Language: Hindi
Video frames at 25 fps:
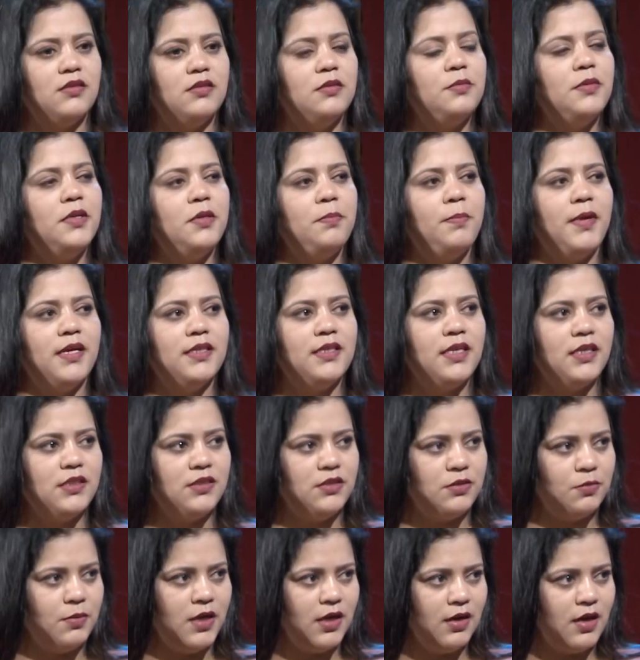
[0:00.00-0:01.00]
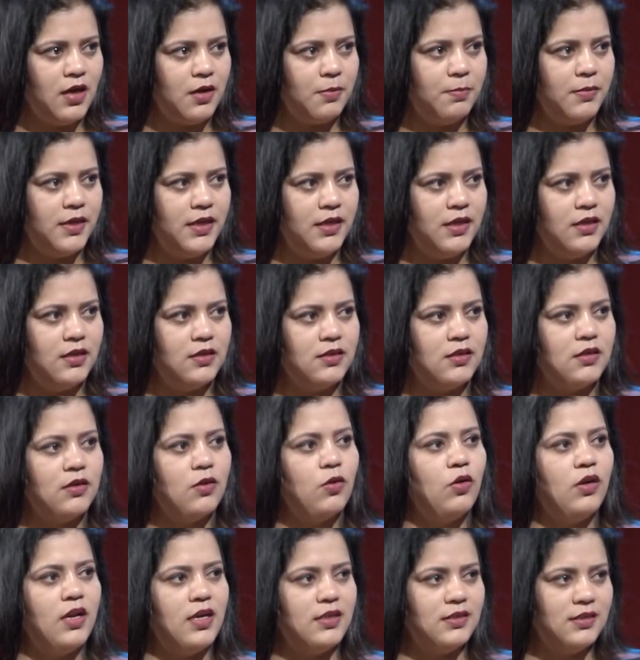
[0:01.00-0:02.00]
जी मेरी पैदाइश बंगारपेट
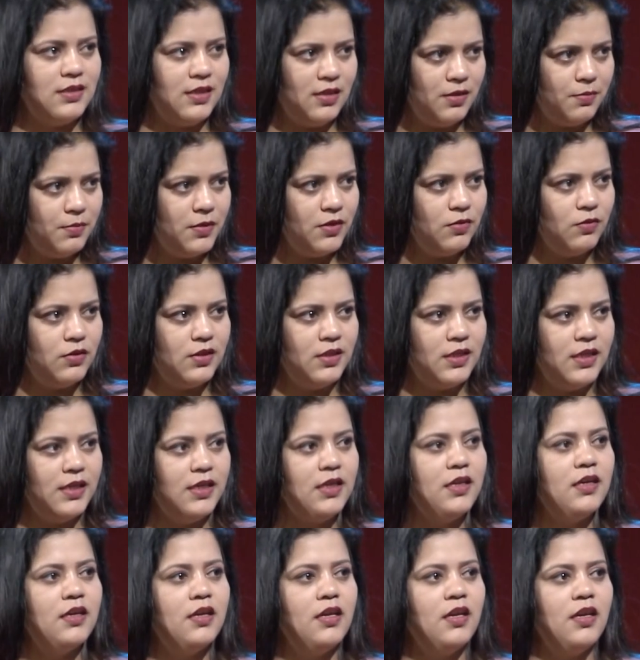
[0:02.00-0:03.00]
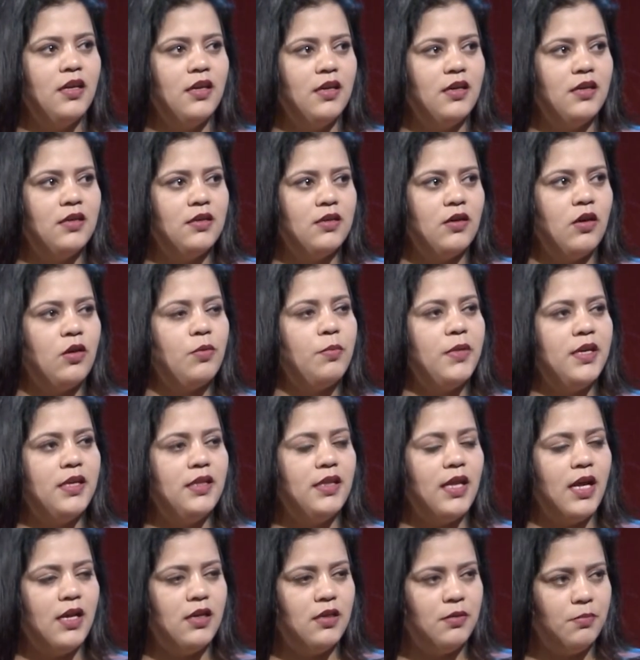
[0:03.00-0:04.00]
कोलार ज़िले में हुई थी जी जी और मेरी
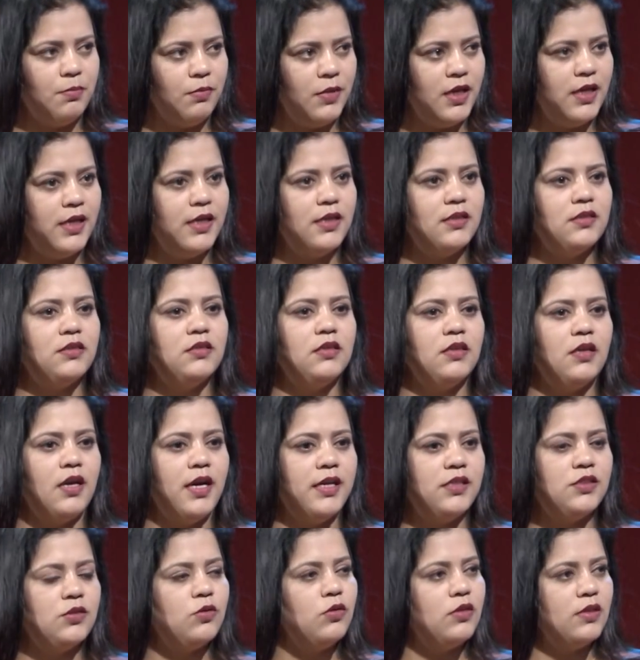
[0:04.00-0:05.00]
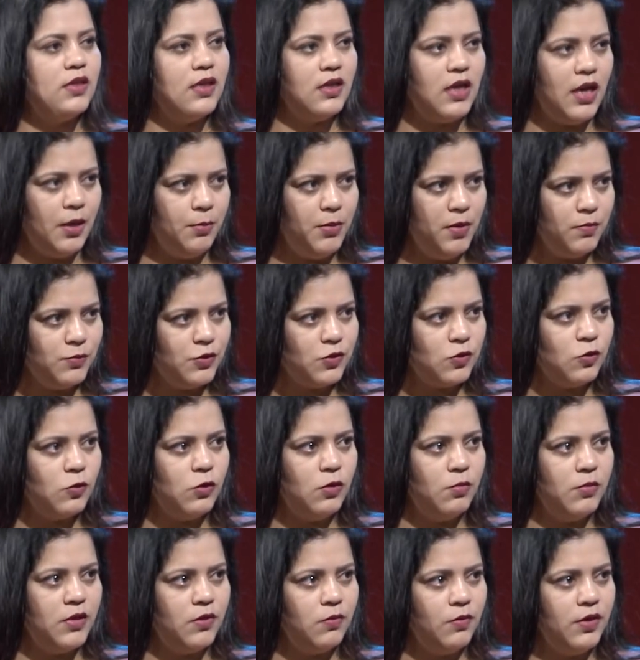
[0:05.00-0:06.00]
तालीम भी हाई स्कूल तक आई
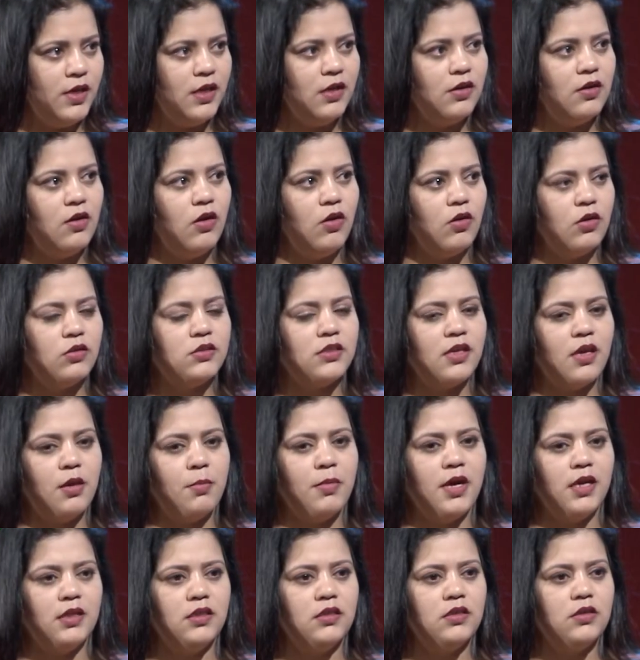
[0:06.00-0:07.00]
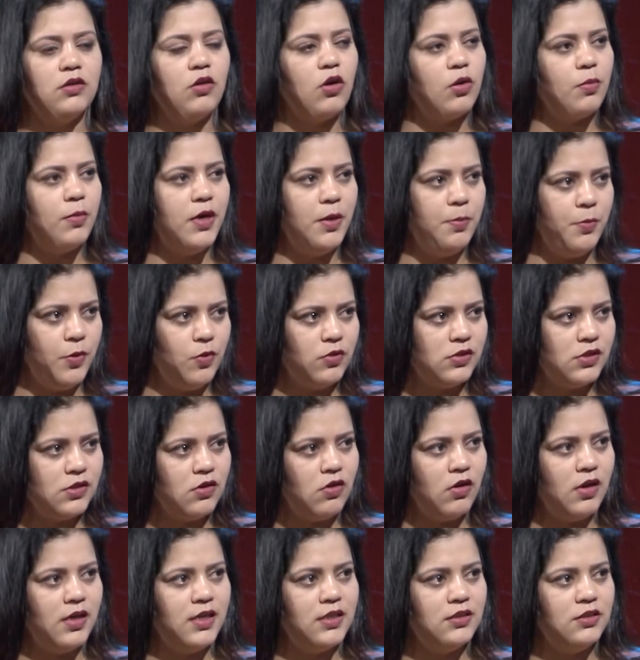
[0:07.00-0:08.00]
स्कूल में हुई और हम्म, उसके हम्म। बाद गवर्नमेंट पी
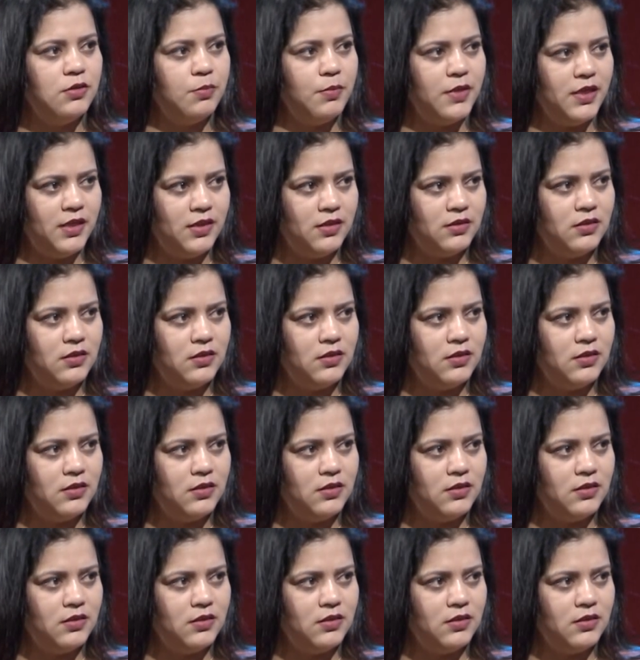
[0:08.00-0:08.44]
कॉलेज में